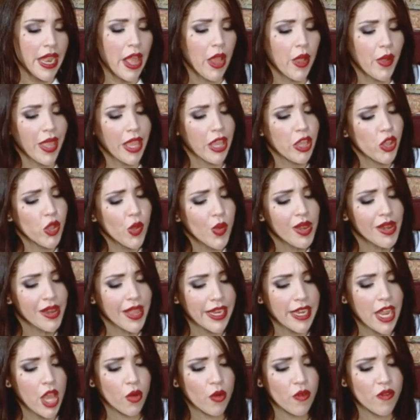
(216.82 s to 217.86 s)
Now, can you
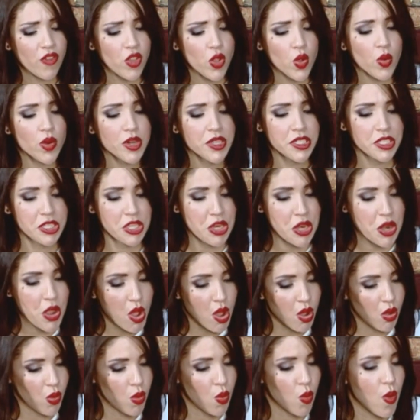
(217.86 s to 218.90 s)
let our viewers
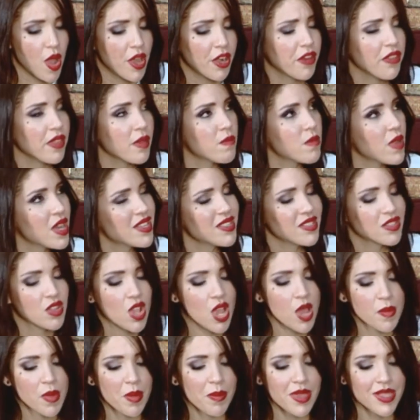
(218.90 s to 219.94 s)
know what are the most
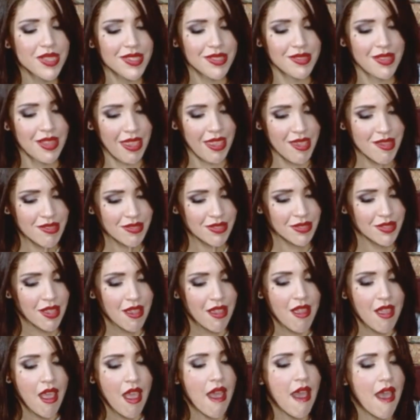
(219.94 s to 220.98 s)
common mistakes
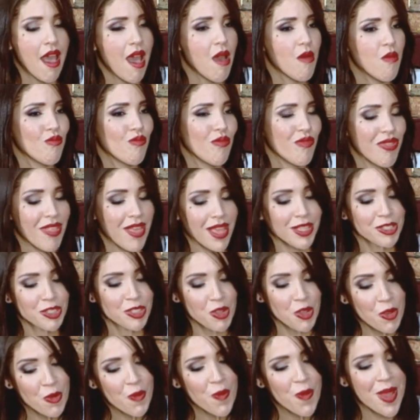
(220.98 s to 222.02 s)
um, that
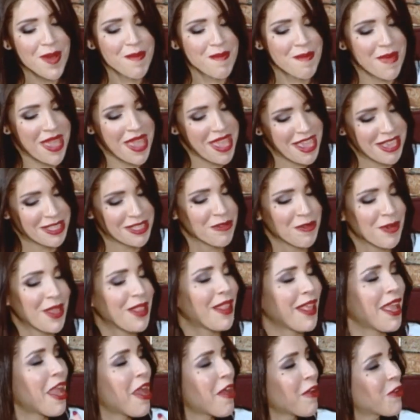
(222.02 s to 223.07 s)
someone makes when
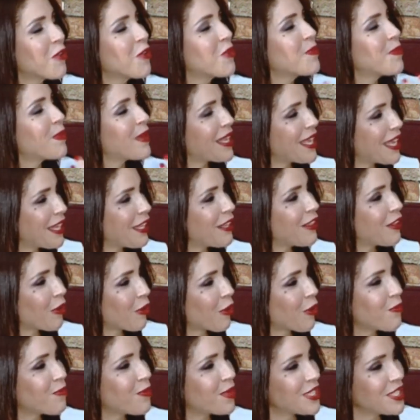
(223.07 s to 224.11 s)
they are completing
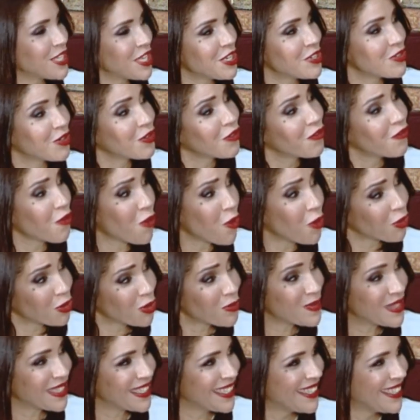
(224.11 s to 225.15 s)
their petition form?